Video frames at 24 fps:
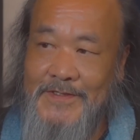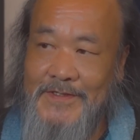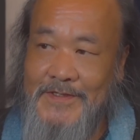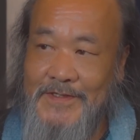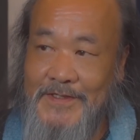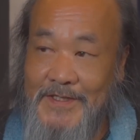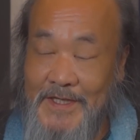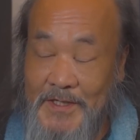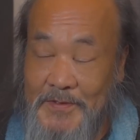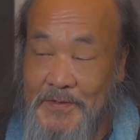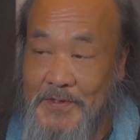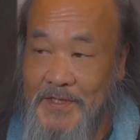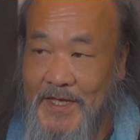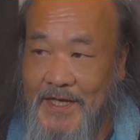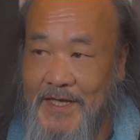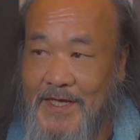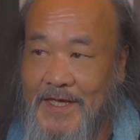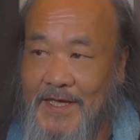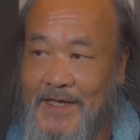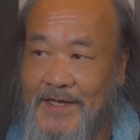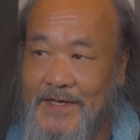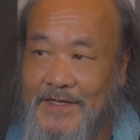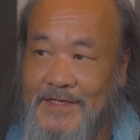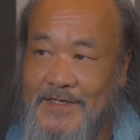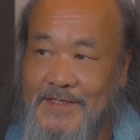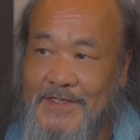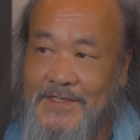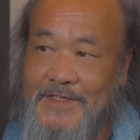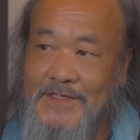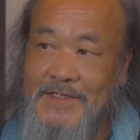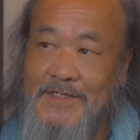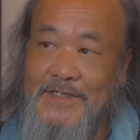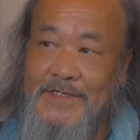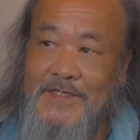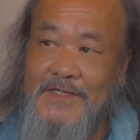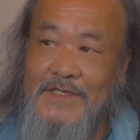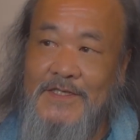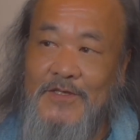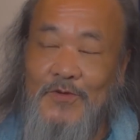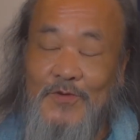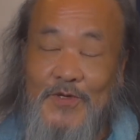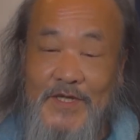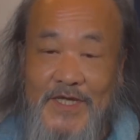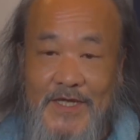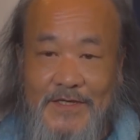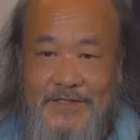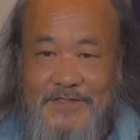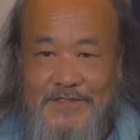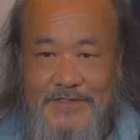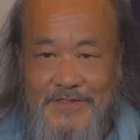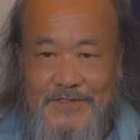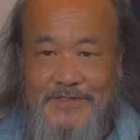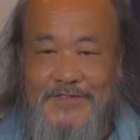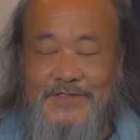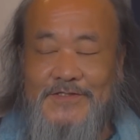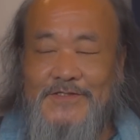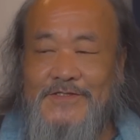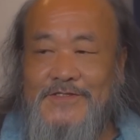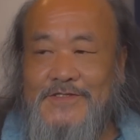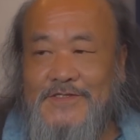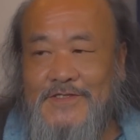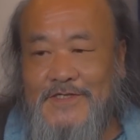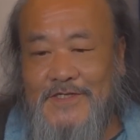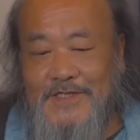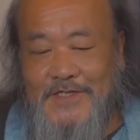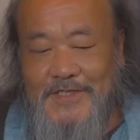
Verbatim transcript: なのでとりあえず